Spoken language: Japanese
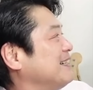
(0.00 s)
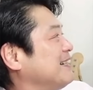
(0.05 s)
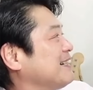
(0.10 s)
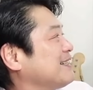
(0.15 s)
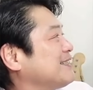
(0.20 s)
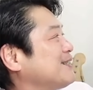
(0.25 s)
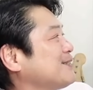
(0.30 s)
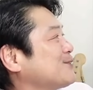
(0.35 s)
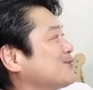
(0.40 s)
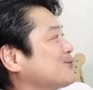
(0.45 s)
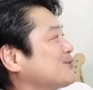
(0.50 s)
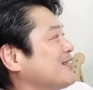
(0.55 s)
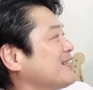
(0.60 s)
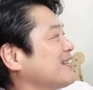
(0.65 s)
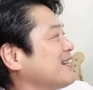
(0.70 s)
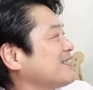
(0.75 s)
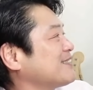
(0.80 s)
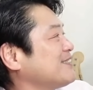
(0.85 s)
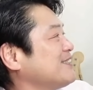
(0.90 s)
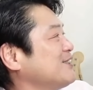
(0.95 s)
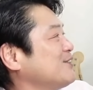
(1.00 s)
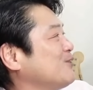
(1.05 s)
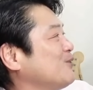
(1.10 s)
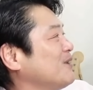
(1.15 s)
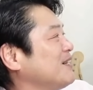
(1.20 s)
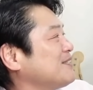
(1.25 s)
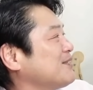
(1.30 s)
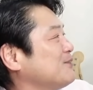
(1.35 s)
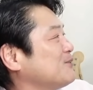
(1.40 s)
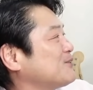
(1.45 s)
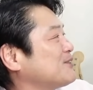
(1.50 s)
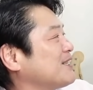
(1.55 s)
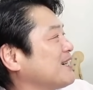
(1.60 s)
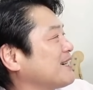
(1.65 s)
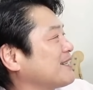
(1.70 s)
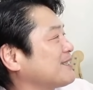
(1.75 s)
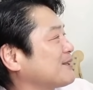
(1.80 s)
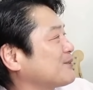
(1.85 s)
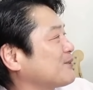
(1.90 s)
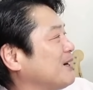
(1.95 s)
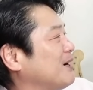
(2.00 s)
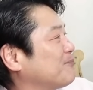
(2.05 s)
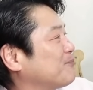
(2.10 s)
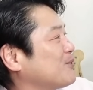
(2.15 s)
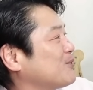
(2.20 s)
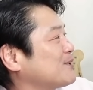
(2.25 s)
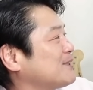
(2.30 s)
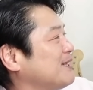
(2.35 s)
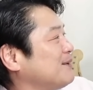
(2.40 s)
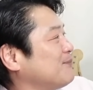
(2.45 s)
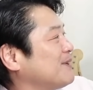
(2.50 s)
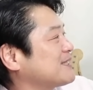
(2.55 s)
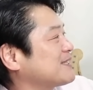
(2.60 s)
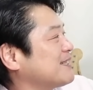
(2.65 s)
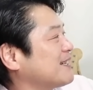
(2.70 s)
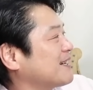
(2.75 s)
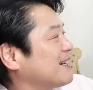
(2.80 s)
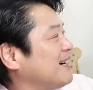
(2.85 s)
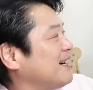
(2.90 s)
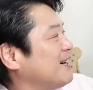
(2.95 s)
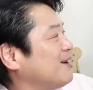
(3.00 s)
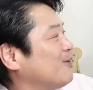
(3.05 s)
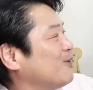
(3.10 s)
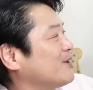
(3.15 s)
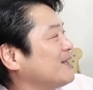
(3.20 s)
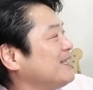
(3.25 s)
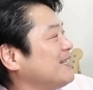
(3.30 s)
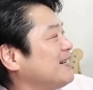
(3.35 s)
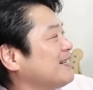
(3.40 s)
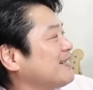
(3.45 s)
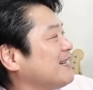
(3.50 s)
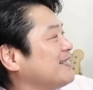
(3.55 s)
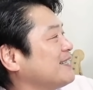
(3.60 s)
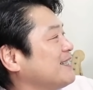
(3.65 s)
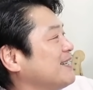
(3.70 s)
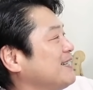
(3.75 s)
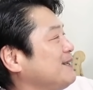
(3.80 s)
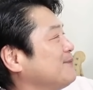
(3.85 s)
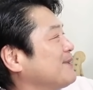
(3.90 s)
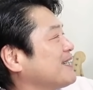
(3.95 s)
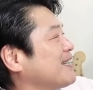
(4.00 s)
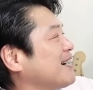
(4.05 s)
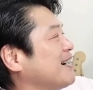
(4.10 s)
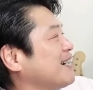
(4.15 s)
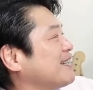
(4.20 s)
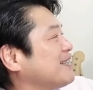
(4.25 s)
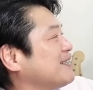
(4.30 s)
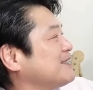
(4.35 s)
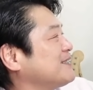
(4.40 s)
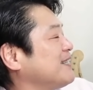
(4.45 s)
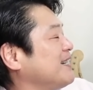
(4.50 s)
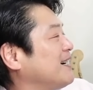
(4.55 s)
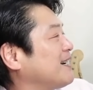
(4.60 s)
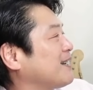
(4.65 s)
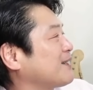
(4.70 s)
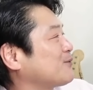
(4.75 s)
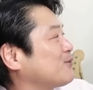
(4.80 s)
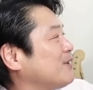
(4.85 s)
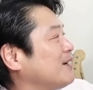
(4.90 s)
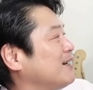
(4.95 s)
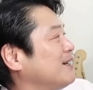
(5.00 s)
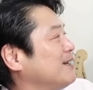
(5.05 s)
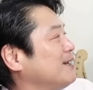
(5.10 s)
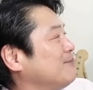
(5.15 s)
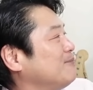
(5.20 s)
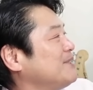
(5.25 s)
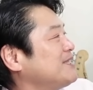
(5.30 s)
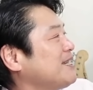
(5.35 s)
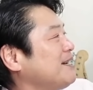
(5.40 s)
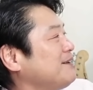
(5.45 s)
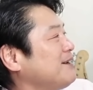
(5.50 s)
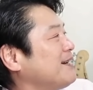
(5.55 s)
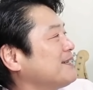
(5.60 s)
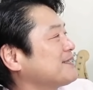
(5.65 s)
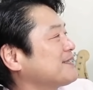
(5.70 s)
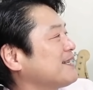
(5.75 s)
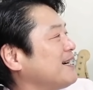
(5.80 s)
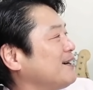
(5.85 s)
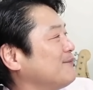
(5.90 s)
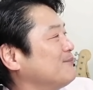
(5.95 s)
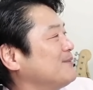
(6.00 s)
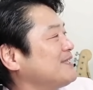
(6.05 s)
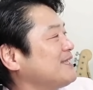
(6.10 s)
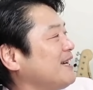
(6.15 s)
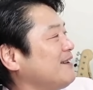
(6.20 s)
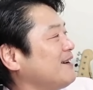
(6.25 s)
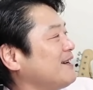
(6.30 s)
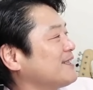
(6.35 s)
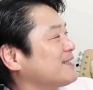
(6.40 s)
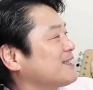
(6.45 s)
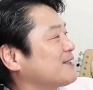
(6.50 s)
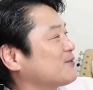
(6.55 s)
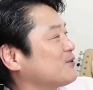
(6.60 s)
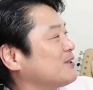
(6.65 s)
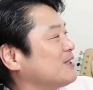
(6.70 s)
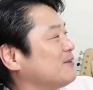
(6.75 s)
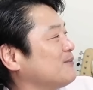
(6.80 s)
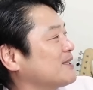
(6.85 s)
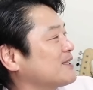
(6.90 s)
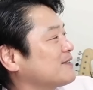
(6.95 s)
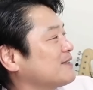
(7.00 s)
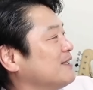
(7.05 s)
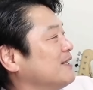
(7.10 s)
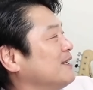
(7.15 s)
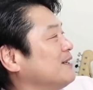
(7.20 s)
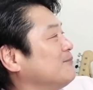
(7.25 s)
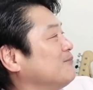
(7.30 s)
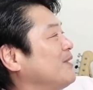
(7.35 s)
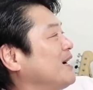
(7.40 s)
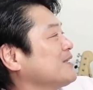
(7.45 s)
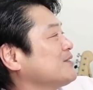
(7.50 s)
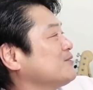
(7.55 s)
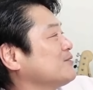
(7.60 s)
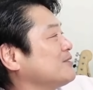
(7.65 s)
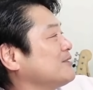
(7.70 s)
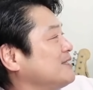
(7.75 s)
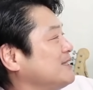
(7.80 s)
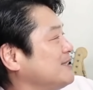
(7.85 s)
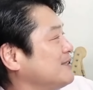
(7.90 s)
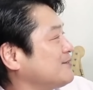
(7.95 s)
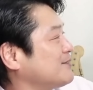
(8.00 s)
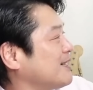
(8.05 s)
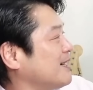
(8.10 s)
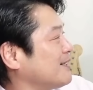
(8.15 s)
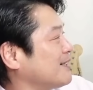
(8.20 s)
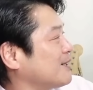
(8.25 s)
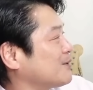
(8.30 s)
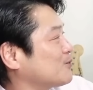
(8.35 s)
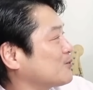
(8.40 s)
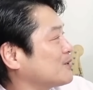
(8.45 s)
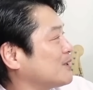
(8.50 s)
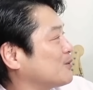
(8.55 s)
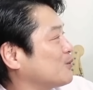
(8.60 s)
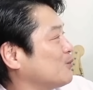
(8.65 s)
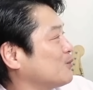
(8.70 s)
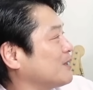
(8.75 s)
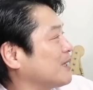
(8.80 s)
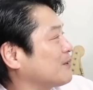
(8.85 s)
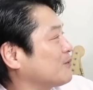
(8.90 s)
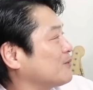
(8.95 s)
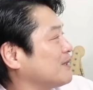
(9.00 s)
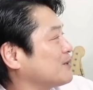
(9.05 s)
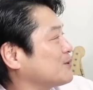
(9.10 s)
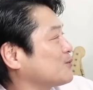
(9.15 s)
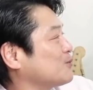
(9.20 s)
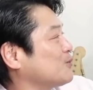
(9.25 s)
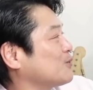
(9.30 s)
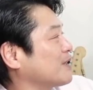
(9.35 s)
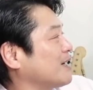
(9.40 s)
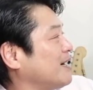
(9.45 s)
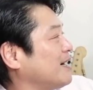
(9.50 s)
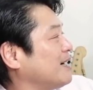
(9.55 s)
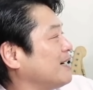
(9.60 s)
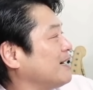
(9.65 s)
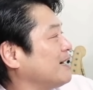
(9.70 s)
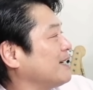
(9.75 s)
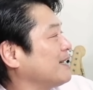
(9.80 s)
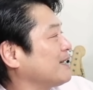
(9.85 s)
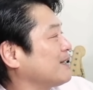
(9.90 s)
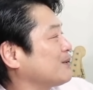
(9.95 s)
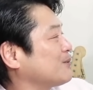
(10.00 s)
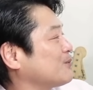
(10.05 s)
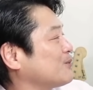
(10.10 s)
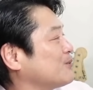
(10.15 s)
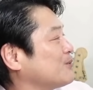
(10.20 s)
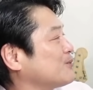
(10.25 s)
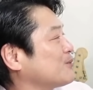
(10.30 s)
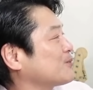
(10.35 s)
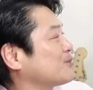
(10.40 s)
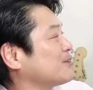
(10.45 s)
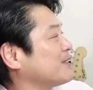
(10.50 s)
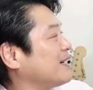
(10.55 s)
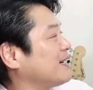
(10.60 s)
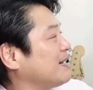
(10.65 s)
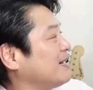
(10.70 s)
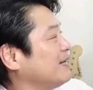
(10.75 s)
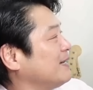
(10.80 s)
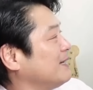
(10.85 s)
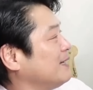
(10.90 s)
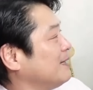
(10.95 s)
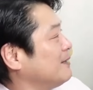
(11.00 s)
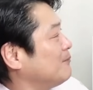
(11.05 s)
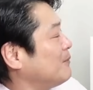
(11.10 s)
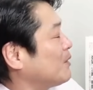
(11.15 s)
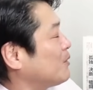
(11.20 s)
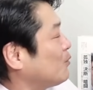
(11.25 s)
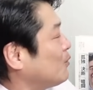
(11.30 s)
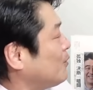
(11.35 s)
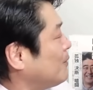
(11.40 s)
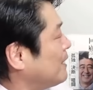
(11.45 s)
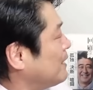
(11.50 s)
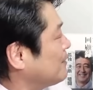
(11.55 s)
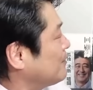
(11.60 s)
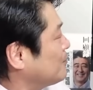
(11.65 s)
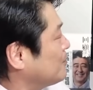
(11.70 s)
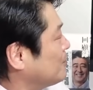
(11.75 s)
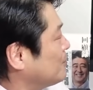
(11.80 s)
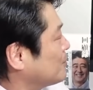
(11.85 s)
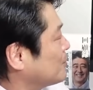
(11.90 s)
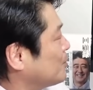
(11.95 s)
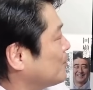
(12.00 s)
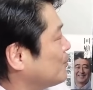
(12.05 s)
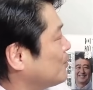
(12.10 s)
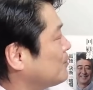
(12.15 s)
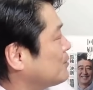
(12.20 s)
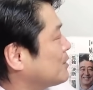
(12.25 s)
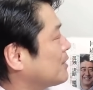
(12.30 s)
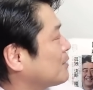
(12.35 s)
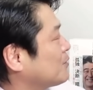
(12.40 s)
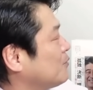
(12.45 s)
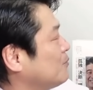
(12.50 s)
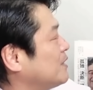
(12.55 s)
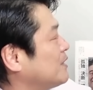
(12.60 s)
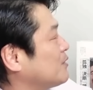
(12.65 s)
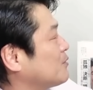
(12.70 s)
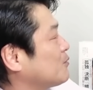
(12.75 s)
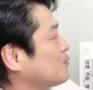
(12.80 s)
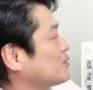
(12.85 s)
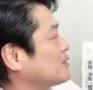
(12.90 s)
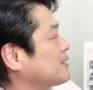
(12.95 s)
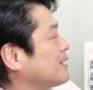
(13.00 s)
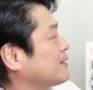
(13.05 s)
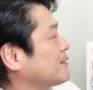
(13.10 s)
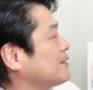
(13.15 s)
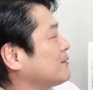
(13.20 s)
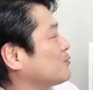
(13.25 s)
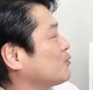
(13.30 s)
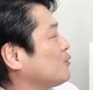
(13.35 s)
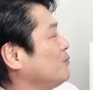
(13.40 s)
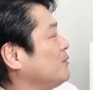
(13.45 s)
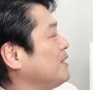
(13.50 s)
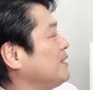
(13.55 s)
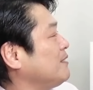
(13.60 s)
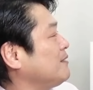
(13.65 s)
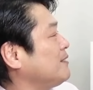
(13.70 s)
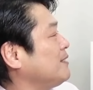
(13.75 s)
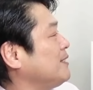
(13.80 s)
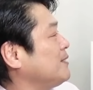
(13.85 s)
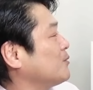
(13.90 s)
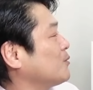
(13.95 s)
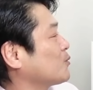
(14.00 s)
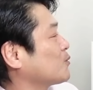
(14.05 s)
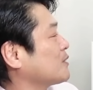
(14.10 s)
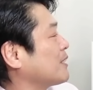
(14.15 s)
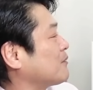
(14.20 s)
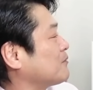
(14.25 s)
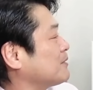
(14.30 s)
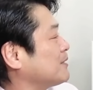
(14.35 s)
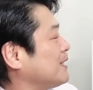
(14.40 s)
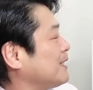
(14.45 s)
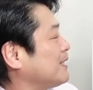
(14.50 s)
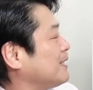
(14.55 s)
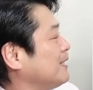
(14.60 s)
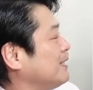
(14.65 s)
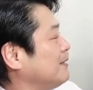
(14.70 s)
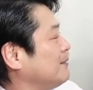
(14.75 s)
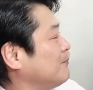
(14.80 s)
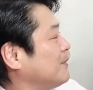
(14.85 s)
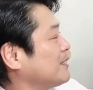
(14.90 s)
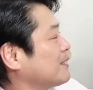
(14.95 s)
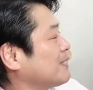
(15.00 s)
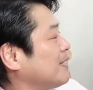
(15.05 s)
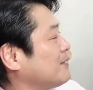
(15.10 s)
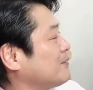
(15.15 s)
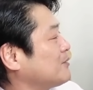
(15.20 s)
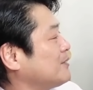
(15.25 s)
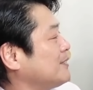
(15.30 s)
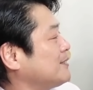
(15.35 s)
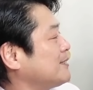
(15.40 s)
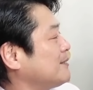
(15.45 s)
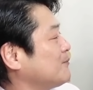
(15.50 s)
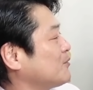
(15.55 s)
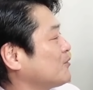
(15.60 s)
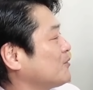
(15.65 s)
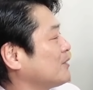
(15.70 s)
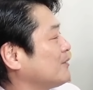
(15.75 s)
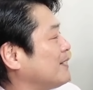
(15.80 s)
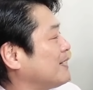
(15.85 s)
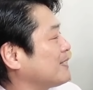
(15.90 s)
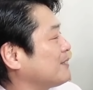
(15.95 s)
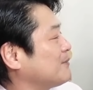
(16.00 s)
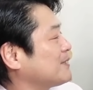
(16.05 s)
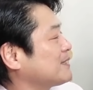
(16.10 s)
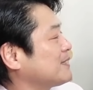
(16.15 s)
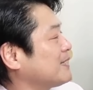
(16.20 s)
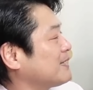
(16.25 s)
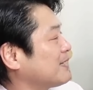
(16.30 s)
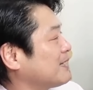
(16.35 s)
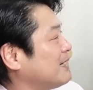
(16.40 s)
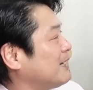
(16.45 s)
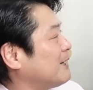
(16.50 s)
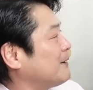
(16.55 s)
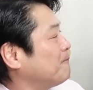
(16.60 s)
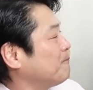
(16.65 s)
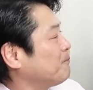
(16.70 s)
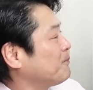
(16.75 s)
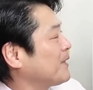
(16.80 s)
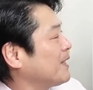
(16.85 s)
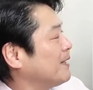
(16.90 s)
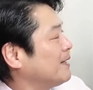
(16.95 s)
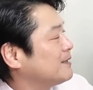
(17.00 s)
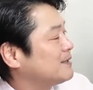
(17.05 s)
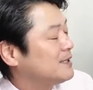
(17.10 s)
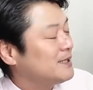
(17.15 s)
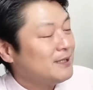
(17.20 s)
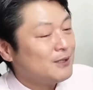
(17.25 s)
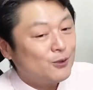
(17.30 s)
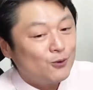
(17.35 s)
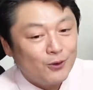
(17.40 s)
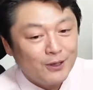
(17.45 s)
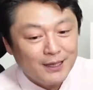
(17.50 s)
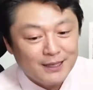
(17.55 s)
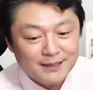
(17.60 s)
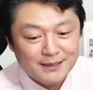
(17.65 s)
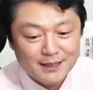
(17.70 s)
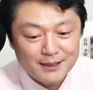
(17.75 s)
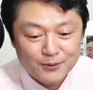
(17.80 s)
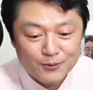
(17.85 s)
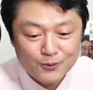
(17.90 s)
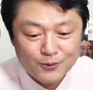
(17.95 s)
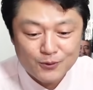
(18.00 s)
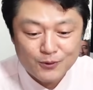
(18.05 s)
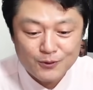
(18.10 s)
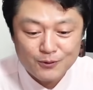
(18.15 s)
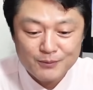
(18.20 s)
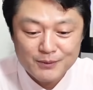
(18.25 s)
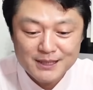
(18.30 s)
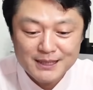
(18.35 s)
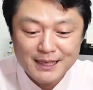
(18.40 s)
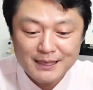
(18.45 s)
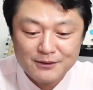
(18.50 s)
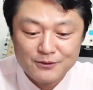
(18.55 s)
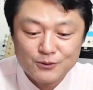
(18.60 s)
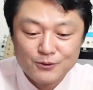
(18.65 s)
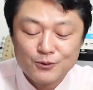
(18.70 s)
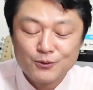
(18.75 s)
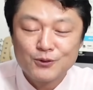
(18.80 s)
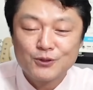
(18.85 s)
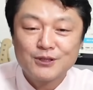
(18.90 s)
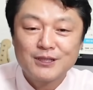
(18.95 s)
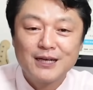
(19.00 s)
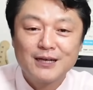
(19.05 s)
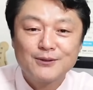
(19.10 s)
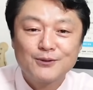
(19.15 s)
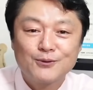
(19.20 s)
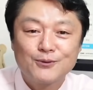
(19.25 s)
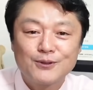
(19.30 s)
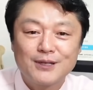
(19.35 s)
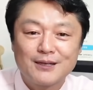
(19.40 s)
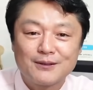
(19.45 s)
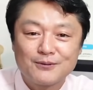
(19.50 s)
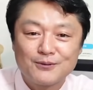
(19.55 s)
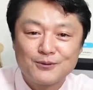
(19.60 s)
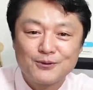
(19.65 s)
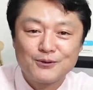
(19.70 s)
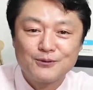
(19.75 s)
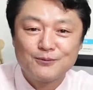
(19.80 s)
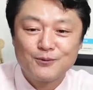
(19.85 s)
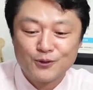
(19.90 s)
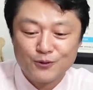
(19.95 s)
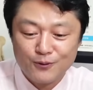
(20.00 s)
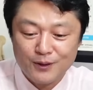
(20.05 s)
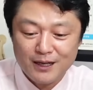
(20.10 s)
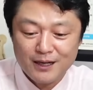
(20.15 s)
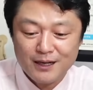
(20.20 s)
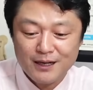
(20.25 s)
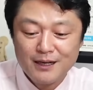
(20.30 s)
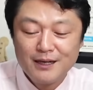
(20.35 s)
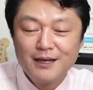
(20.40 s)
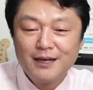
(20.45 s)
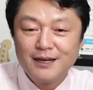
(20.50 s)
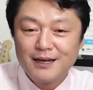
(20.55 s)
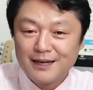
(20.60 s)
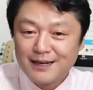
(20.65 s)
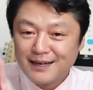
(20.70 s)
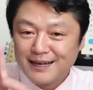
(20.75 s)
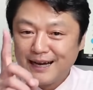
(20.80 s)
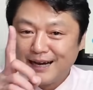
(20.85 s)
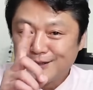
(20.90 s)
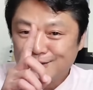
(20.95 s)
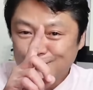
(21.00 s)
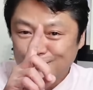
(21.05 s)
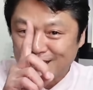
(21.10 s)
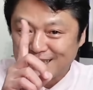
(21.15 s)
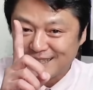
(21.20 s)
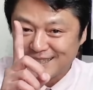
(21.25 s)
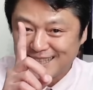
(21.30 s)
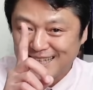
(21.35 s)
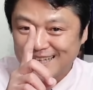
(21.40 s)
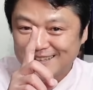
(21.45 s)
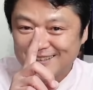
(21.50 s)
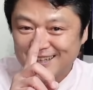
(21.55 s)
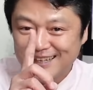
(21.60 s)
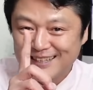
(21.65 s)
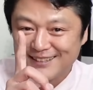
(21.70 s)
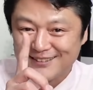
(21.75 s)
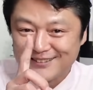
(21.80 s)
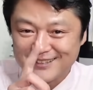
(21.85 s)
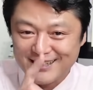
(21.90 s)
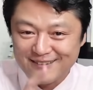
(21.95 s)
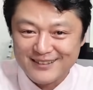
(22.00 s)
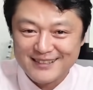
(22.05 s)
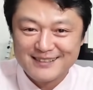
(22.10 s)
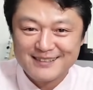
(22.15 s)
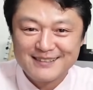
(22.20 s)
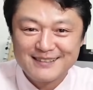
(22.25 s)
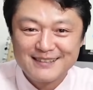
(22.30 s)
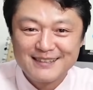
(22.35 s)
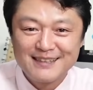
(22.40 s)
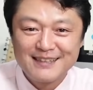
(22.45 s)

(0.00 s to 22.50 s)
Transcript: 北朝鮮が人工衛星打ち上げたと発表していましたが、沖縄県で今流れた J アラートは、ミサイル発射ミサイル発射と言っています。まず、事実関係としてどうなのでしょうか、えー、ということで、まあ、これは、あの、協力者のみに表示されているコミュニティノートなので、まだ確定したものではありませんが、人工衛星とミサイル、特に弾道弾というものは、角度が違うだけでございます。